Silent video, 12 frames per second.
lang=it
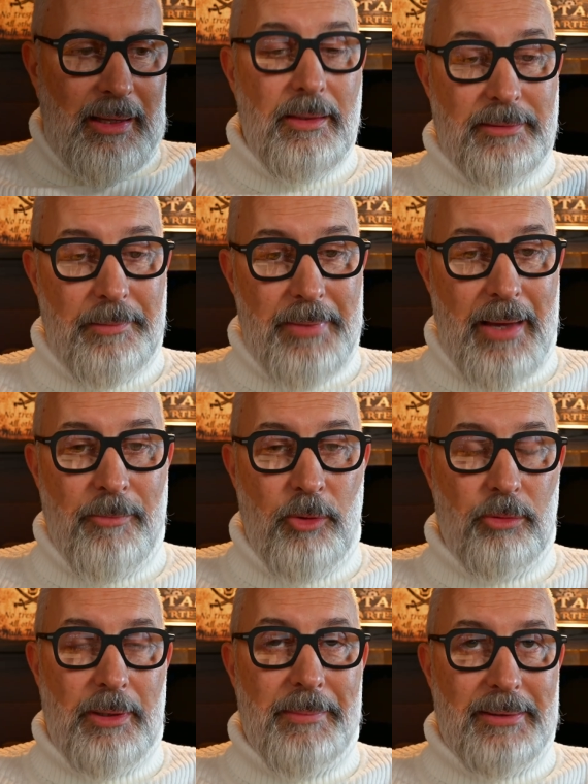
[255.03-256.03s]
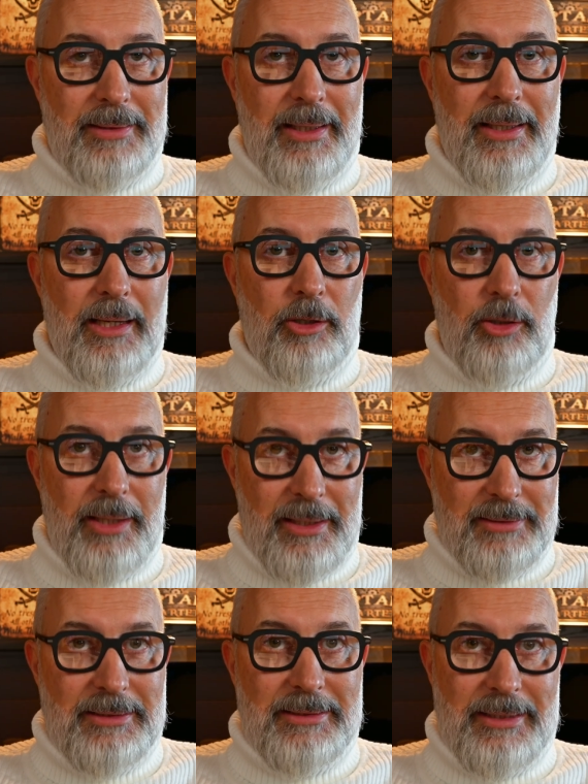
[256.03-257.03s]
se abbiamo una batteria con la
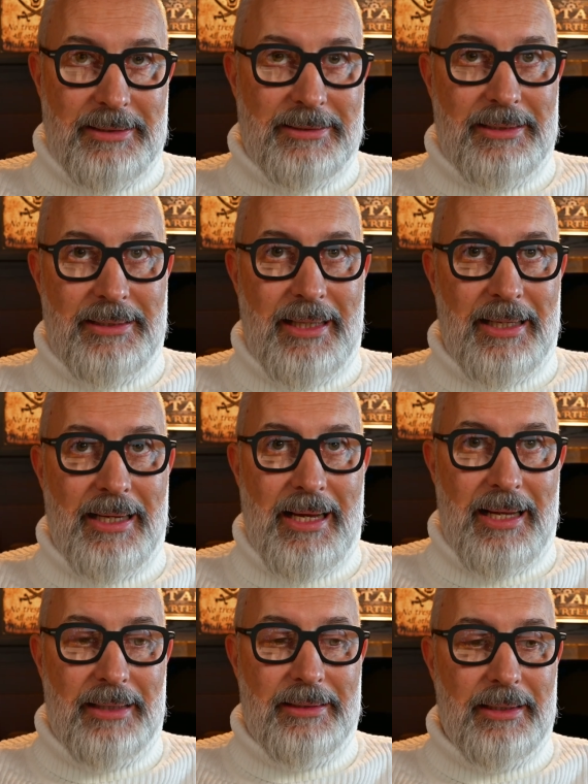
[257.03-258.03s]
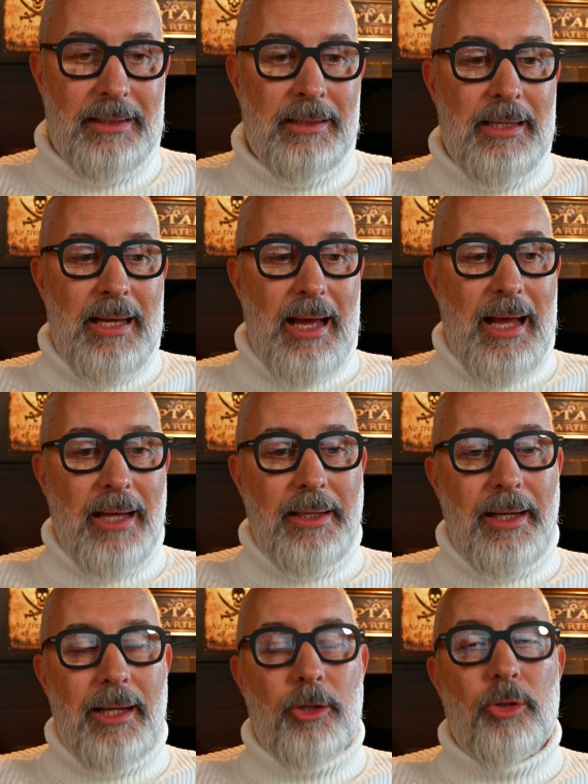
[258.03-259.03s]
resistenza interna alta,
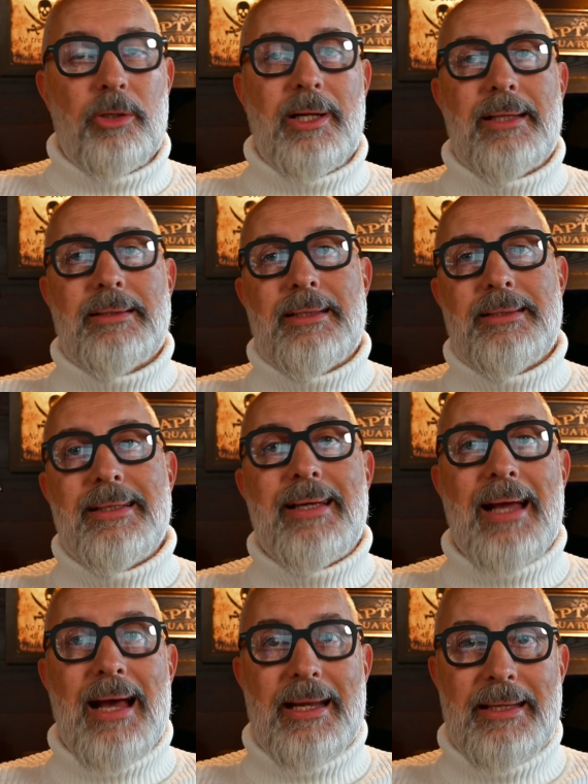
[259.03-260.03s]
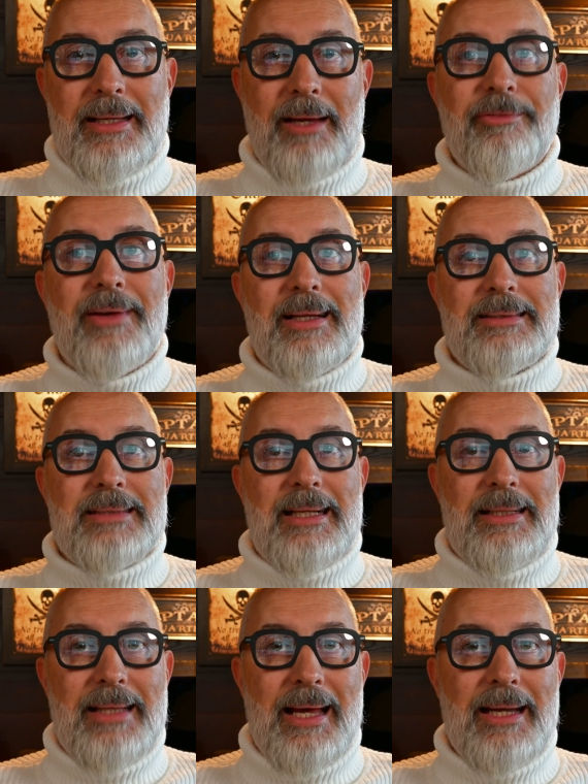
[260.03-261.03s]
anche la corrente di carica farà
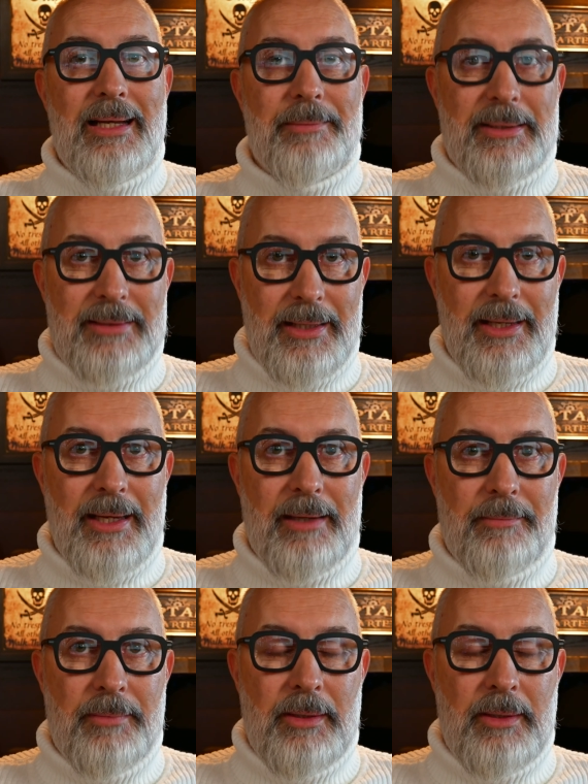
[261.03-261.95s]
scaldare la batteria.